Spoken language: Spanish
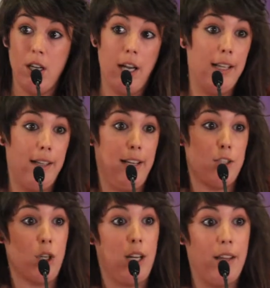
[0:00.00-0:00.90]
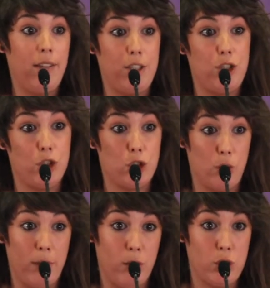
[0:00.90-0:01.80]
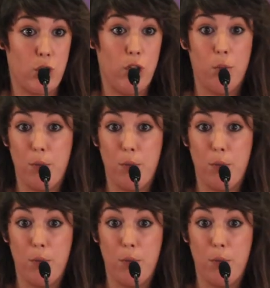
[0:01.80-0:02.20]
el derecho a la decisión sobre nuestro